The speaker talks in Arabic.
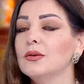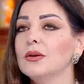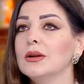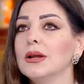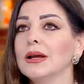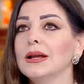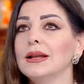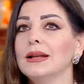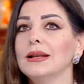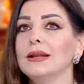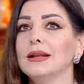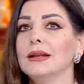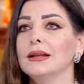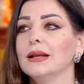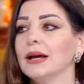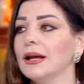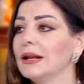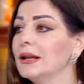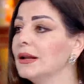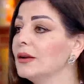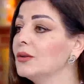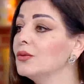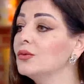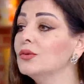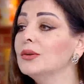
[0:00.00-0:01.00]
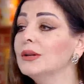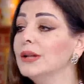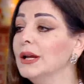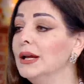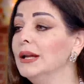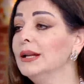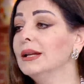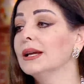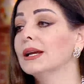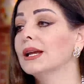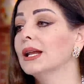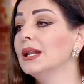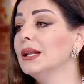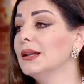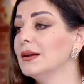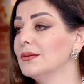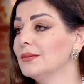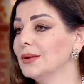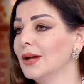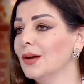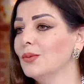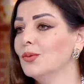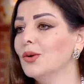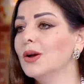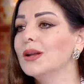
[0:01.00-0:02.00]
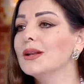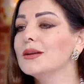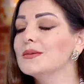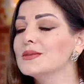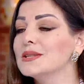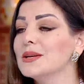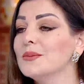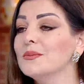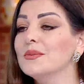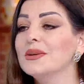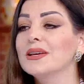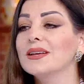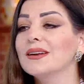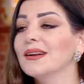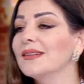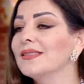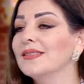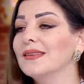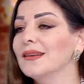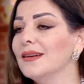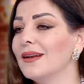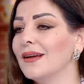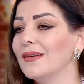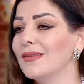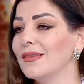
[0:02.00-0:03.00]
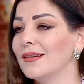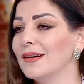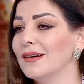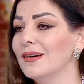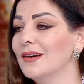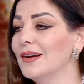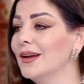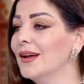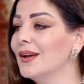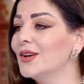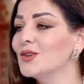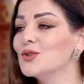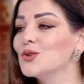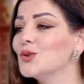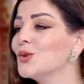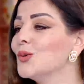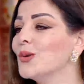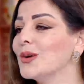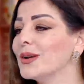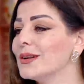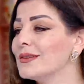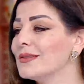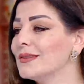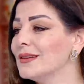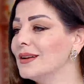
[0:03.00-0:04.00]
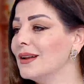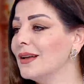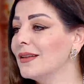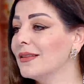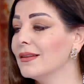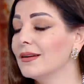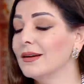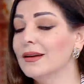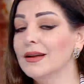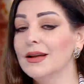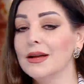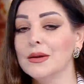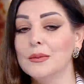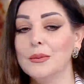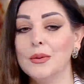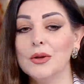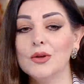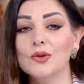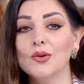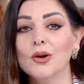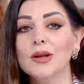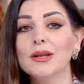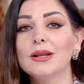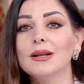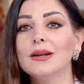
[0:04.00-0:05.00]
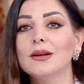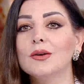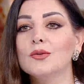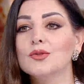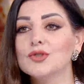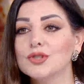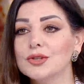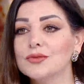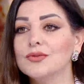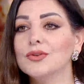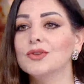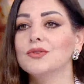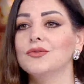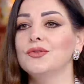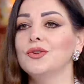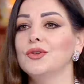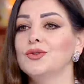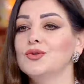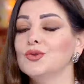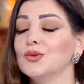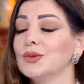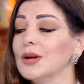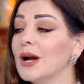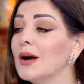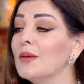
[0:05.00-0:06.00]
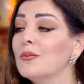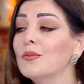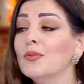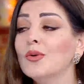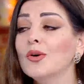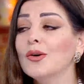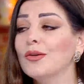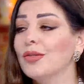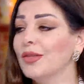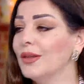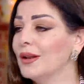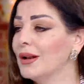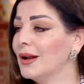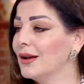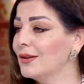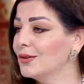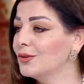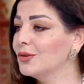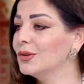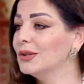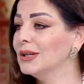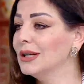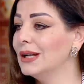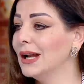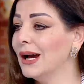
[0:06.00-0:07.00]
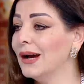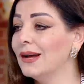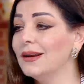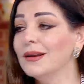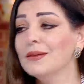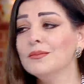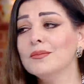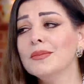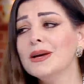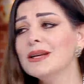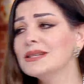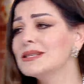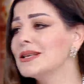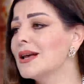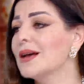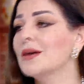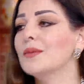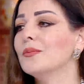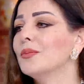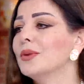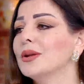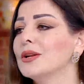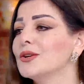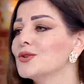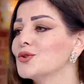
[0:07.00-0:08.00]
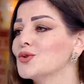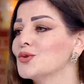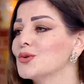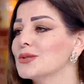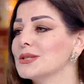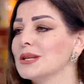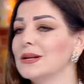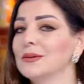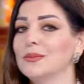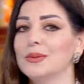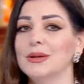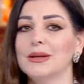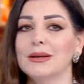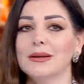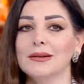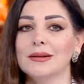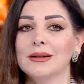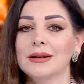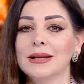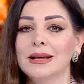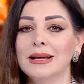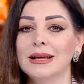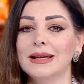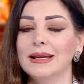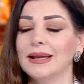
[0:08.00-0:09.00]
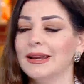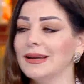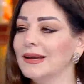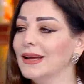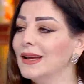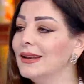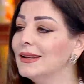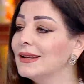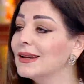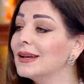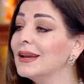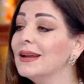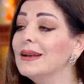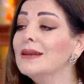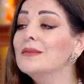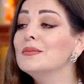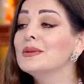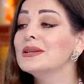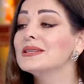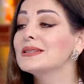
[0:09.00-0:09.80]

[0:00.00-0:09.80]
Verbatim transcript: اللي خلينا نقول نحن كلنا بنعمله انا بسميه رد الاذى شو هو رد الاذى بانه انا لو شفت فيديو كان مؤذي لهدول العالم ما ساهم بنشره سلبيا يعني انا كل ما